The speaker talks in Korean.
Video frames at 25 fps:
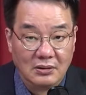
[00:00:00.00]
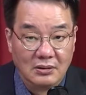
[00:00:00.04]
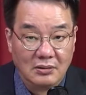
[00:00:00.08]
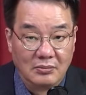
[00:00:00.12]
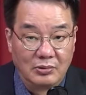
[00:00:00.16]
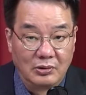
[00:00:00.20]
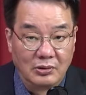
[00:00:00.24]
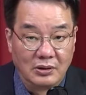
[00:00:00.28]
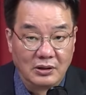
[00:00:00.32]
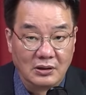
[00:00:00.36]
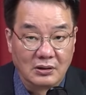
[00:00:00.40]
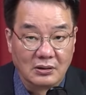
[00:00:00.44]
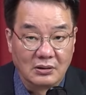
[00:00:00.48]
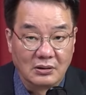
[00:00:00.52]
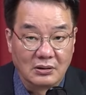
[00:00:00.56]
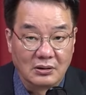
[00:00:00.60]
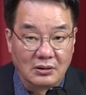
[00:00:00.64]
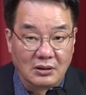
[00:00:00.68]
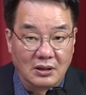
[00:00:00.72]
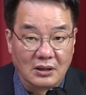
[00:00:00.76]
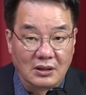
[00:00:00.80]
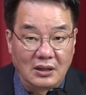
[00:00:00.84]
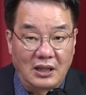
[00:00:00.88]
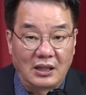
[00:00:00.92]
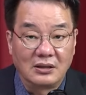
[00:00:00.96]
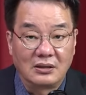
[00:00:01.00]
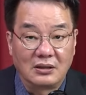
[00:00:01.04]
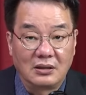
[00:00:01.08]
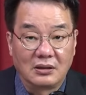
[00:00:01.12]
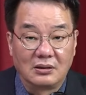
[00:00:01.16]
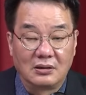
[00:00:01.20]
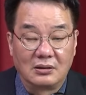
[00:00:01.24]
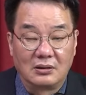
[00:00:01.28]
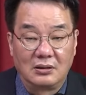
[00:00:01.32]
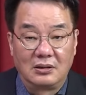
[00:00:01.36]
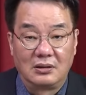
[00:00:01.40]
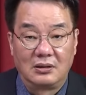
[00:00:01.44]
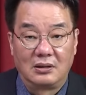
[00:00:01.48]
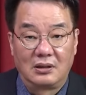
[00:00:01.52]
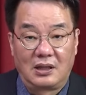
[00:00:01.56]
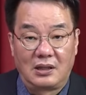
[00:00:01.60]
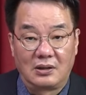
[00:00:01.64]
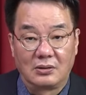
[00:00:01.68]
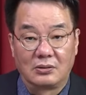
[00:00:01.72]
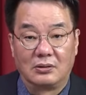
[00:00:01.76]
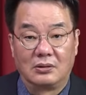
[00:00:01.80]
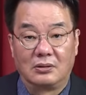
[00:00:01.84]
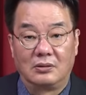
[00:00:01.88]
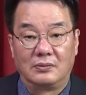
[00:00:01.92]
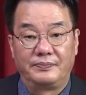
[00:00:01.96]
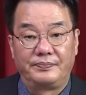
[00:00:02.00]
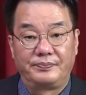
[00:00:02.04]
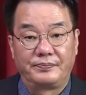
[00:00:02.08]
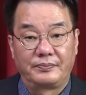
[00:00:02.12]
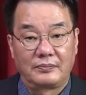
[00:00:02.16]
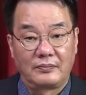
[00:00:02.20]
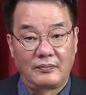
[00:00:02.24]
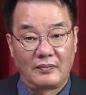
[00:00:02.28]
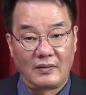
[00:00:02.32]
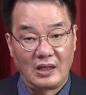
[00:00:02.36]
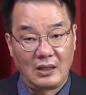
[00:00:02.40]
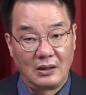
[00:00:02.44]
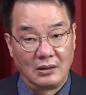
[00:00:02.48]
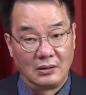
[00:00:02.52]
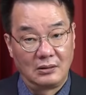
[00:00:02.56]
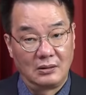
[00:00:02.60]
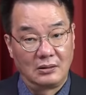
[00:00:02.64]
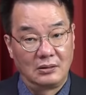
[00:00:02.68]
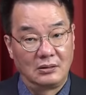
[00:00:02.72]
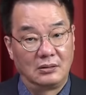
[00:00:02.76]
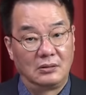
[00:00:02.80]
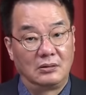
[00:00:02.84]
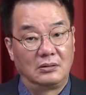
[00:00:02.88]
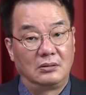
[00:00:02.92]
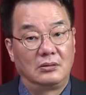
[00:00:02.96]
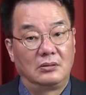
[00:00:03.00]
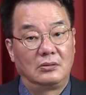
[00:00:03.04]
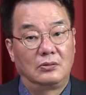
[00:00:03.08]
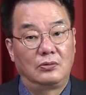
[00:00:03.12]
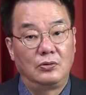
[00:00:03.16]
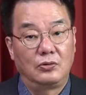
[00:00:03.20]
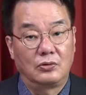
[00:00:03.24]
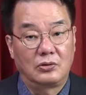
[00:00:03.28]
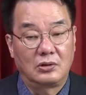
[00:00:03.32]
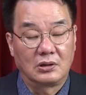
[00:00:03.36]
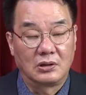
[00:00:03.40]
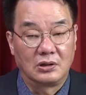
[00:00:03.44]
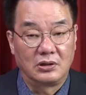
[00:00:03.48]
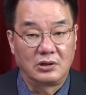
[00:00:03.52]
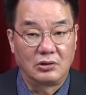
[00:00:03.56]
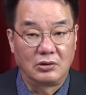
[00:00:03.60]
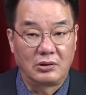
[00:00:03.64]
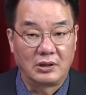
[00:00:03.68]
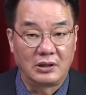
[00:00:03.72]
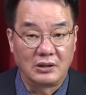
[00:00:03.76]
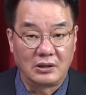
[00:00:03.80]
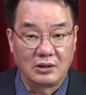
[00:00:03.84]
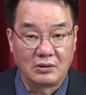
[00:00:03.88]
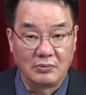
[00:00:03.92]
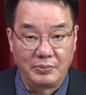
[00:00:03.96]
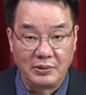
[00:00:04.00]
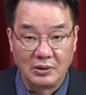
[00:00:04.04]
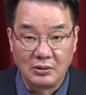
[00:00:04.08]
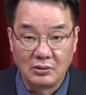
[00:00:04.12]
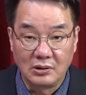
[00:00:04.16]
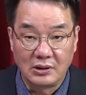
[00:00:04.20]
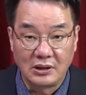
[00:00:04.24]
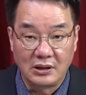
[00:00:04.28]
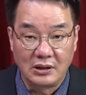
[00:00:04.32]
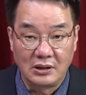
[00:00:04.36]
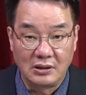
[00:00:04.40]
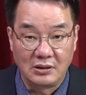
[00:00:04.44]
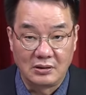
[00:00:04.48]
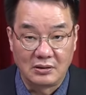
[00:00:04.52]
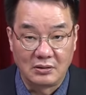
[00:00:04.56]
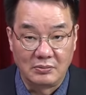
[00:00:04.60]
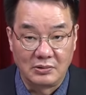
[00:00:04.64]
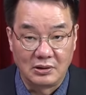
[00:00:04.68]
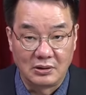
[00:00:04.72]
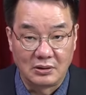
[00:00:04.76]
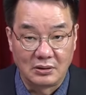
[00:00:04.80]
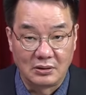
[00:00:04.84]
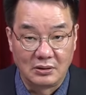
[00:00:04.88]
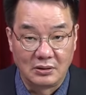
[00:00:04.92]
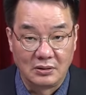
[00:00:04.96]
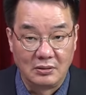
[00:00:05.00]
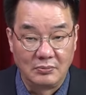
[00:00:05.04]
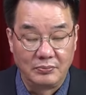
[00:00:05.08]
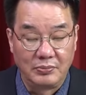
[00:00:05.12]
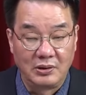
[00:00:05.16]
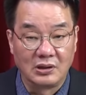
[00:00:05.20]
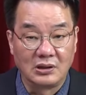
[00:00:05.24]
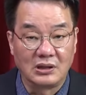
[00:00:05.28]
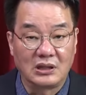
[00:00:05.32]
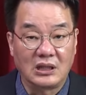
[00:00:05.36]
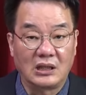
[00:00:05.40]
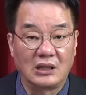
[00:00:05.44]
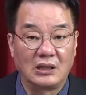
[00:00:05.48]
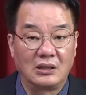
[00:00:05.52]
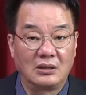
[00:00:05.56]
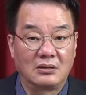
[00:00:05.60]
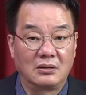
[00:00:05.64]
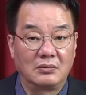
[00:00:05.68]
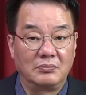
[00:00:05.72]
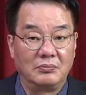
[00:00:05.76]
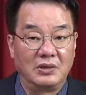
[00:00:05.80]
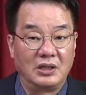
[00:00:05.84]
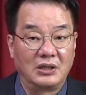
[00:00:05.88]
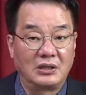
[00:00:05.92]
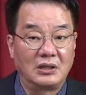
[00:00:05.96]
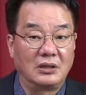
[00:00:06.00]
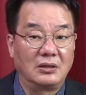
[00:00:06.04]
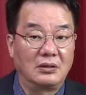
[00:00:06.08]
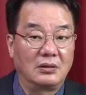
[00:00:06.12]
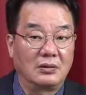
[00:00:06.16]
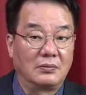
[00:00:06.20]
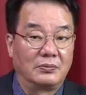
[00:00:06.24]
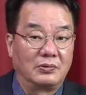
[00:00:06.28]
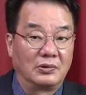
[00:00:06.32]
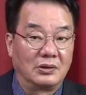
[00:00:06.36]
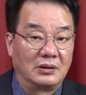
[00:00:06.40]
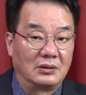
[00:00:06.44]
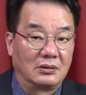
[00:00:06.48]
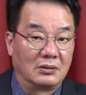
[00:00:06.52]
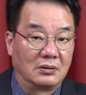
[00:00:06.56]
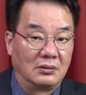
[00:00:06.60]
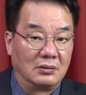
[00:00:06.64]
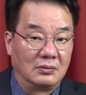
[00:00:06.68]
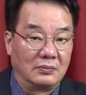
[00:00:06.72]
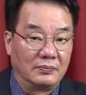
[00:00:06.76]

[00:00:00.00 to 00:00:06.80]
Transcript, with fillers: 본인은 그때 단식을 하고 음, 후유증을 치료한다고 병원에 있으면서 병상에서 메시지를 보내줘.